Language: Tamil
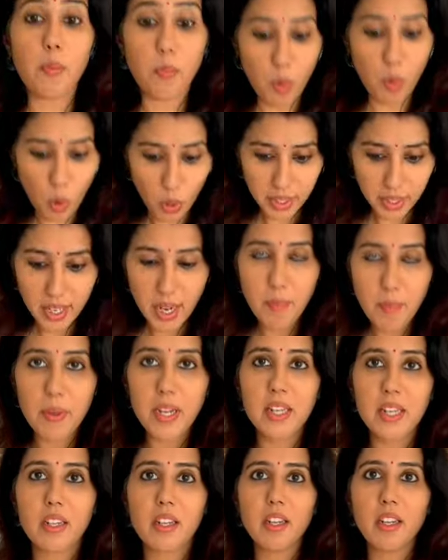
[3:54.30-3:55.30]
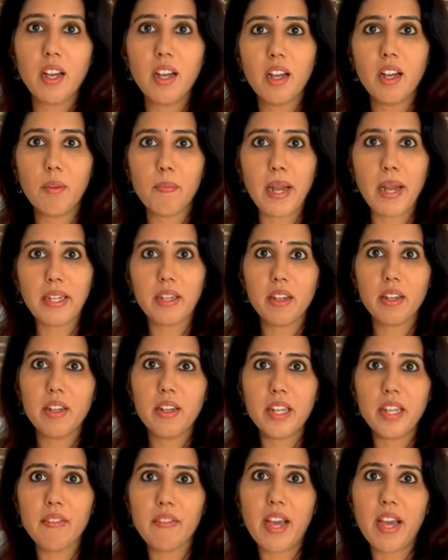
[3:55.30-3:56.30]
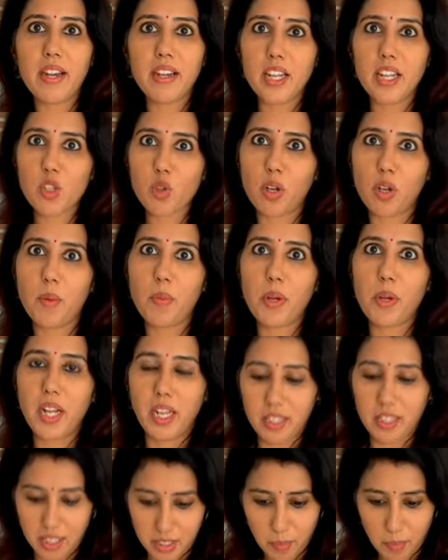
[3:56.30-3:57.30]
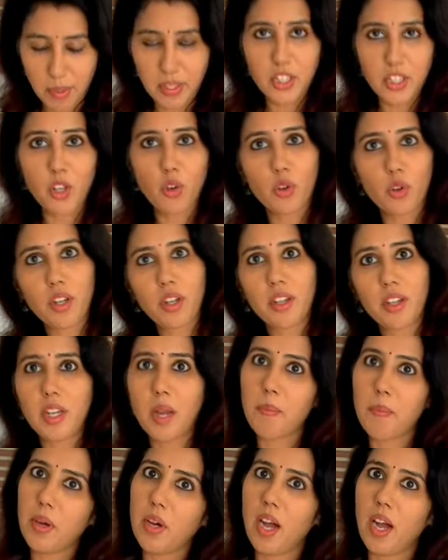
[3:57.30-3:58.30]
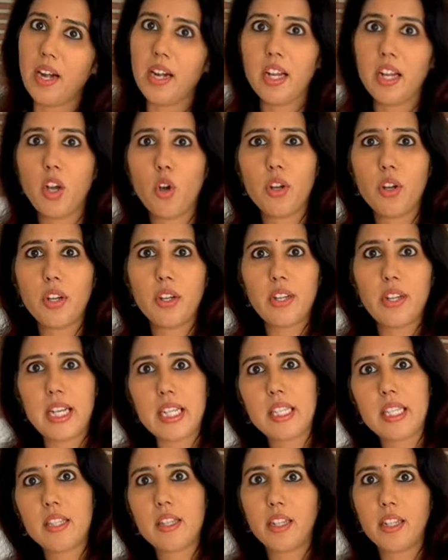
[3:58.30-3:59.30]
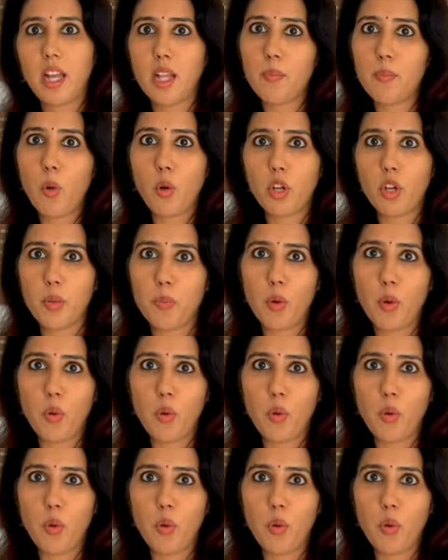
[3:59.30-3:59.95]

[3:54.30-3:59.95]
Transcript: இது போட்டால் இப்படி இருக்குன்னா மெட்டர்னிட்டி வேர்னே சொல்ல முடியாது அந்த மாதிரி ஒரு நம்ம அழகாக ஒரு ட்ரெஸ் ஏதாவது போட்டுட்டு